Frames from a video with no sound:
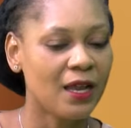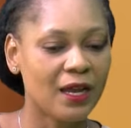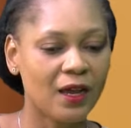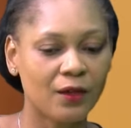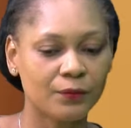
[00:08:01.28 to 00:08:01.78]

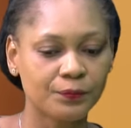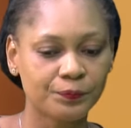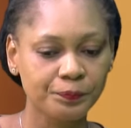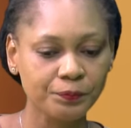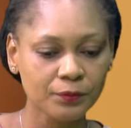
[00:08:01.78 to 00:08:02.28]
la,
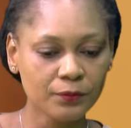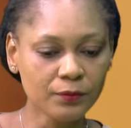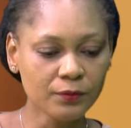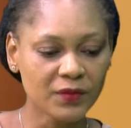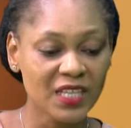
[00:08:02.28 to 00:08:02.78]

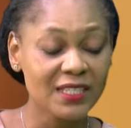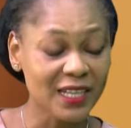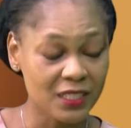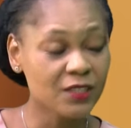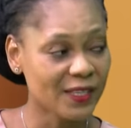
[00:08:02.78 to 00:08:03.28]

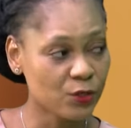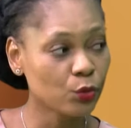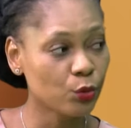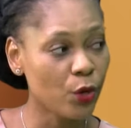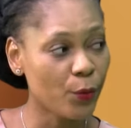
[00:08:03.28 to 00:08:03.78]
satisfaction
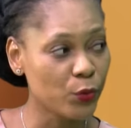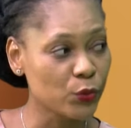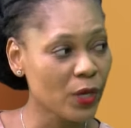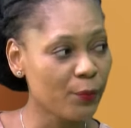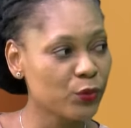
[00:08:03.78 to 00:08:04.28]
de leurs
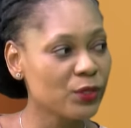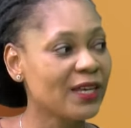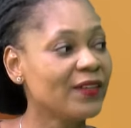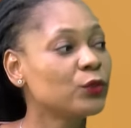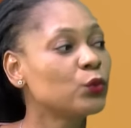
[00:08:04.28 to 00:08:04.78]
besoins, mm. puisqu'ils
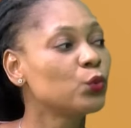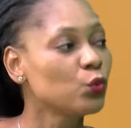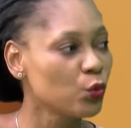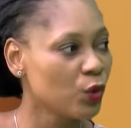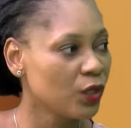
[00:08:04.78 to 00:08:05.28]
avaient
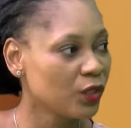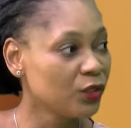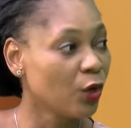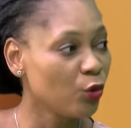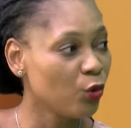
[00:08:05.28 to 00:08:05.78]
tout
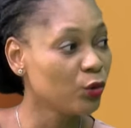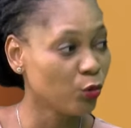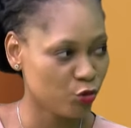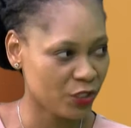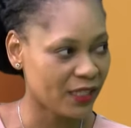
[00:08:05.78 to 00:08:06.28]
Dans, le, dans
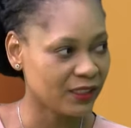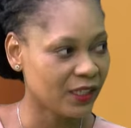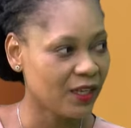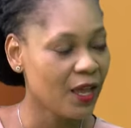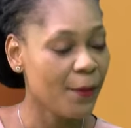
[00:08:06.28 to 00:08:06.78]
le
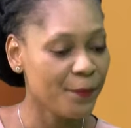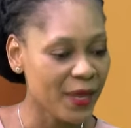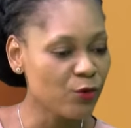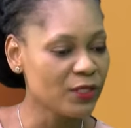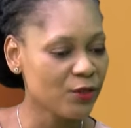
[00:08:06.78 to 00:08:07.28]
jardin.
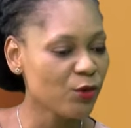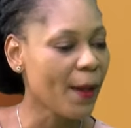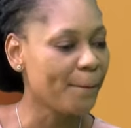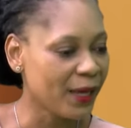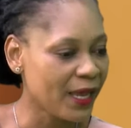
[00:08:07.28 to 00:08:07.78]
Mais le Seigneur,
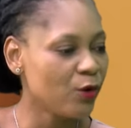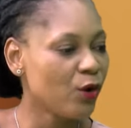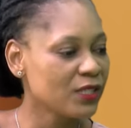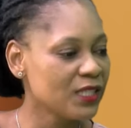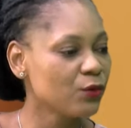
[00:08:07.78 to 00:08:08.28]
après,
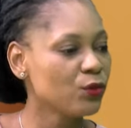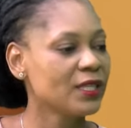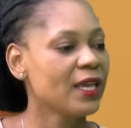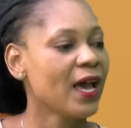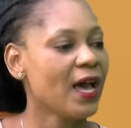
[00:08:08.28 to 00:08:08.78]
leur dit que
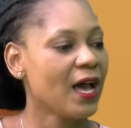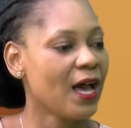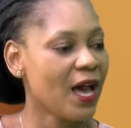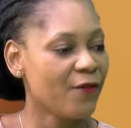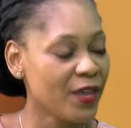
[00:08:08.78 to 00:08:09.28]
c'est
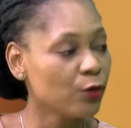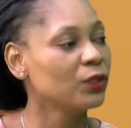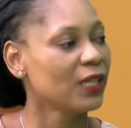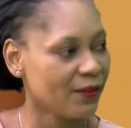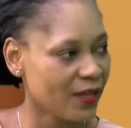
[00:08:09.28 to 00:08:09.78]
avec le
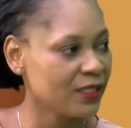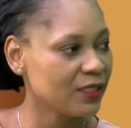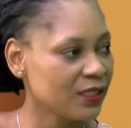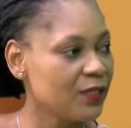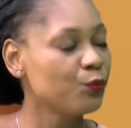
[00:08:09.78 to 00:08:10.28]
travail mm.
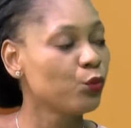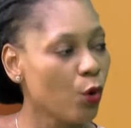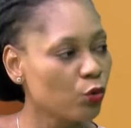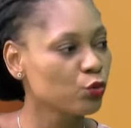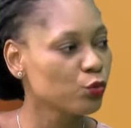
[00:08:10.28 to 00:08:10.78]
qu'ils
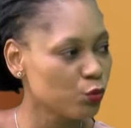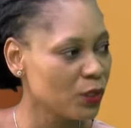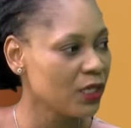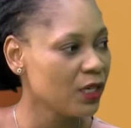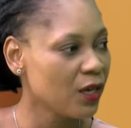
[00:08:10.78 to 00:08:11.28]
pourront
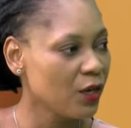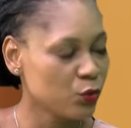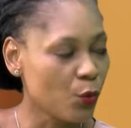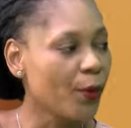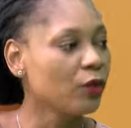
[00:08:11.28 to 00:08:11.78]
aujourd'hui mm.
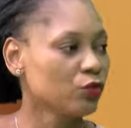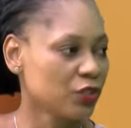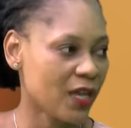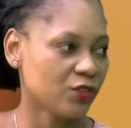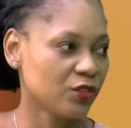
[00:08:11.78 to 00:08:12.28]
se prendre en
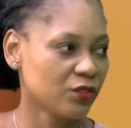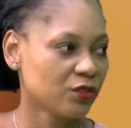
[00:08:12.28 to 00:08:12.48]
charge.